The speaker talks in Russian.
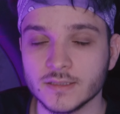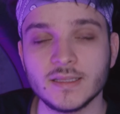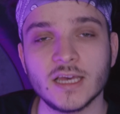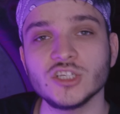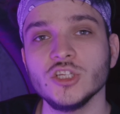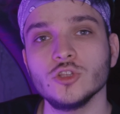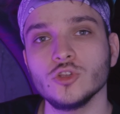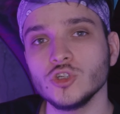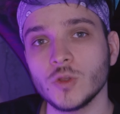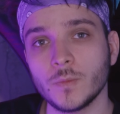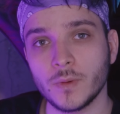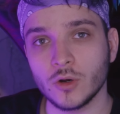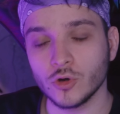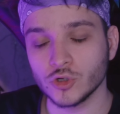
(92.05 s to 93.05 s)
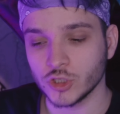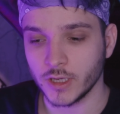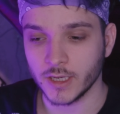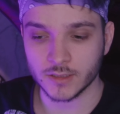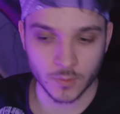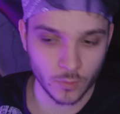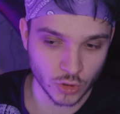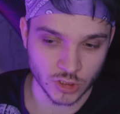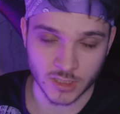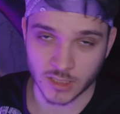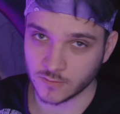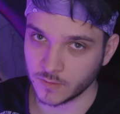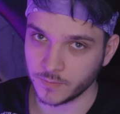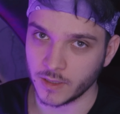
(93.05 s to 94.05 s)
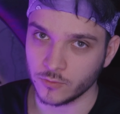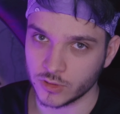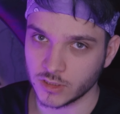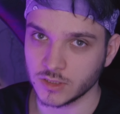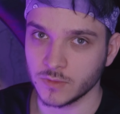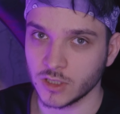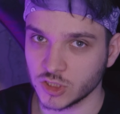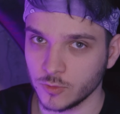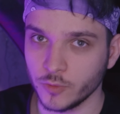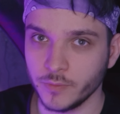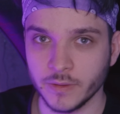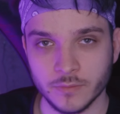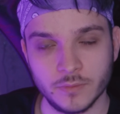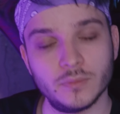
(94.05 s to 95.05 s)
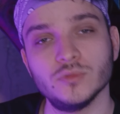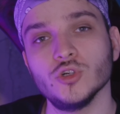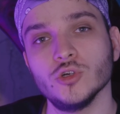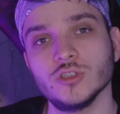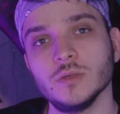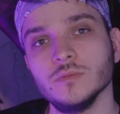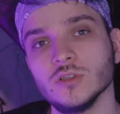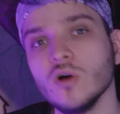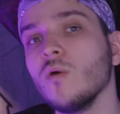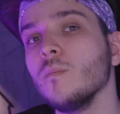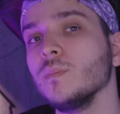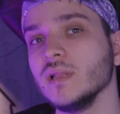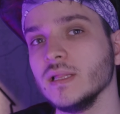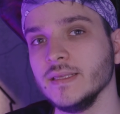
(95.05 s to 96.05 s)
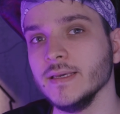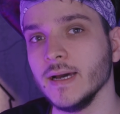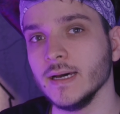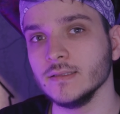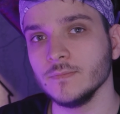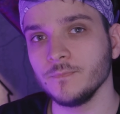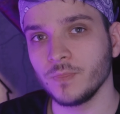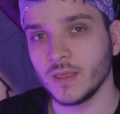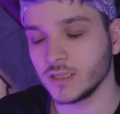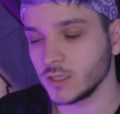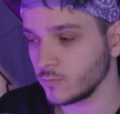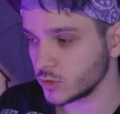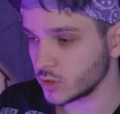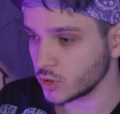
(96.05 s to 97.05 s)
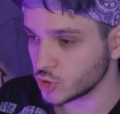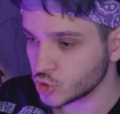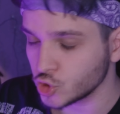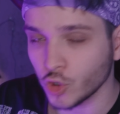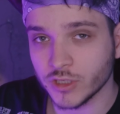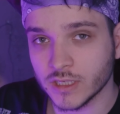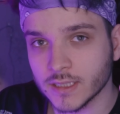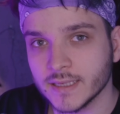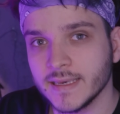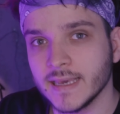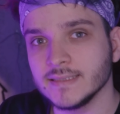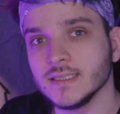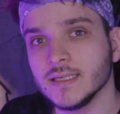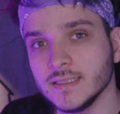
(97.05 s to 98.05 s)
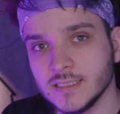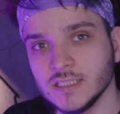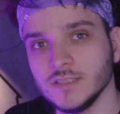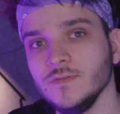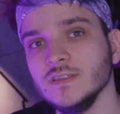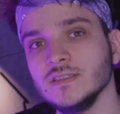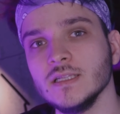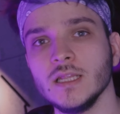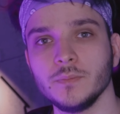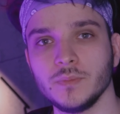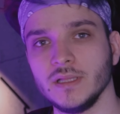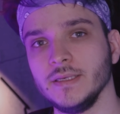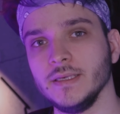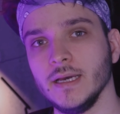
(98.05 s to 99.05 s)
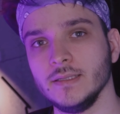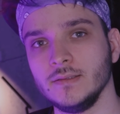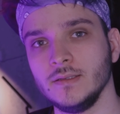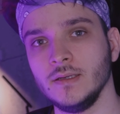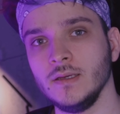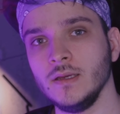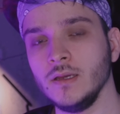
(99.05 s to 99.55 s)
Это даже не то, что похоже, это можно назвать прям вот этим нашим любимым жестким словом плагиат. Это вот что ни на есть действительный плагиат.